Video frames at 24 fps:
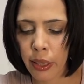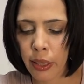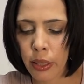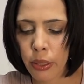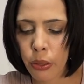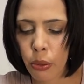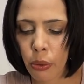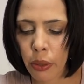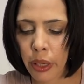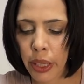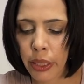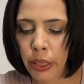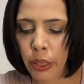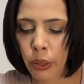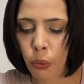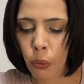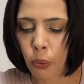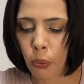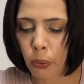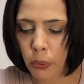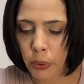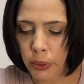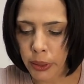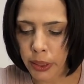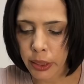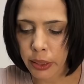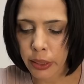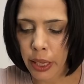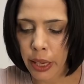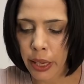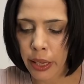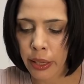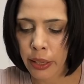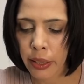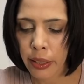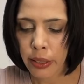それに応じ
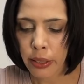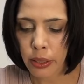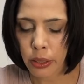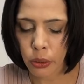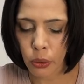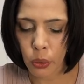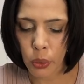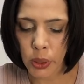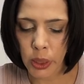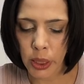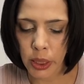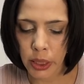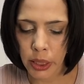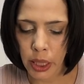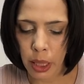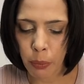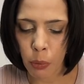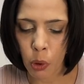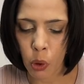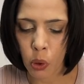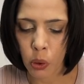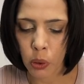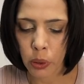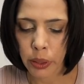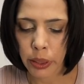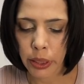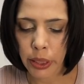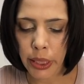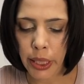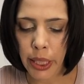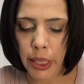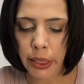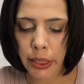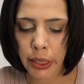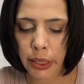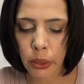て少しでも利
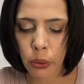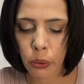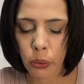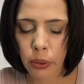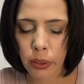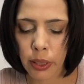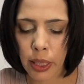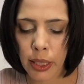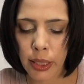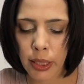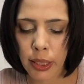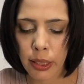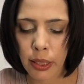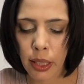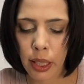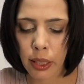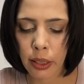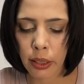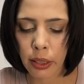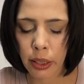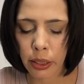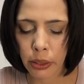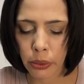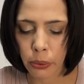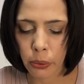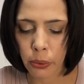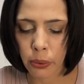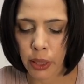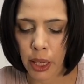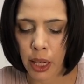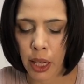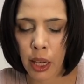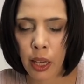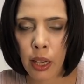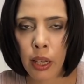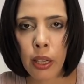益を出したい企業
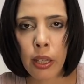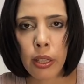が、